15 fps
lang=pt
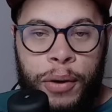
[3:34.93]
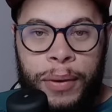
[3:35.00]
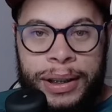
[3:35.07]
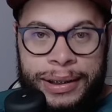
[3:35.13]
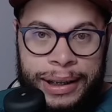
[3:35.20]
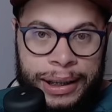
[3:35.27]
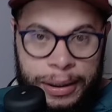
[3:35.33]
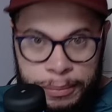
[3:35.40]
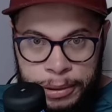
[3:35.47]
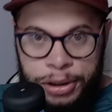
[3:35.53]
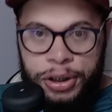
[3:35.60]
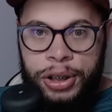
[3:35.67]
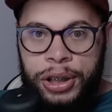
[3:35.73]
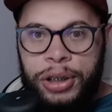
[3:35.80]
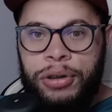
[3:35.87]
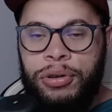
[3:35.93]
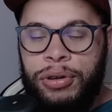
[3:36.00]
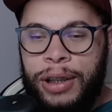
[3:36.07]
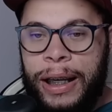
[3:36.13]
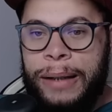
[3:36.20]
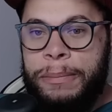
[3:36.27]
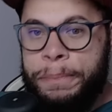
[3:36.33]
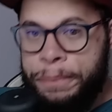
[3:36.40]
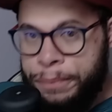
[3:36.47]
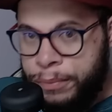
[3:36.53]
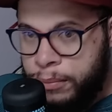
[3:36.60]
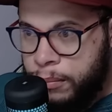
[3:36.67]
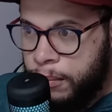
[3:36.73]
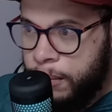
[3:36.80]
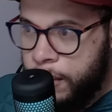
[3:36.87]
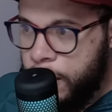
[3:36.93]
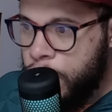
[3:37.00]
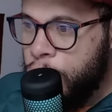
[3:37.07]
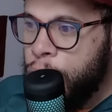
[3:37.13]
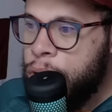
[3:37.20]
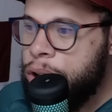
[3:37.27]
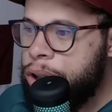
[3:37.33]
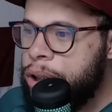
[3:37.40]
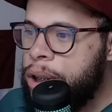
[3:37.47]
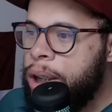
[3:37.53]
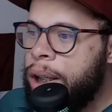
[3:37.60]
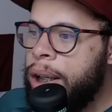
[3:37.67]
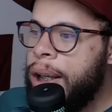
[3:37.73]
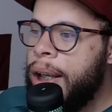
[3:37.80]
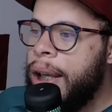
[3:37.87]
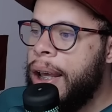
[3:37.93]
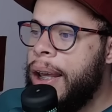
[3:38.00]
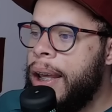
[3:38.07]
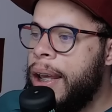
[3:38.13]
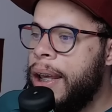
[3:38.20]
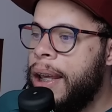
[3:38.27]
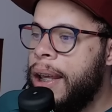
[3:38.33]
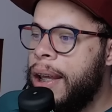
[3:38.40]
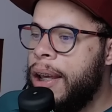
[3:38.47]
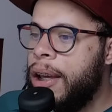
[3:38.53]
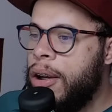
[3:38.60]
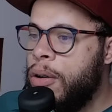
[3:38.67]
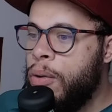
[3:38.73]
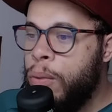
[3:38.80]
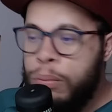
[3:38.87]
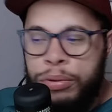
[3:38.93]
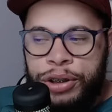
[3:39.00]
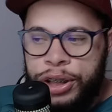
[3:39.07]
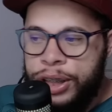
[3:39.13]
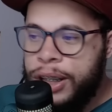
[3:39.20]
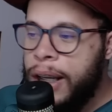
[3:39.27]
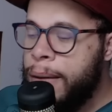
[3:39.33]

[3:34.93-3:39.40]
é exatamente isso, tá? Hoje é um dia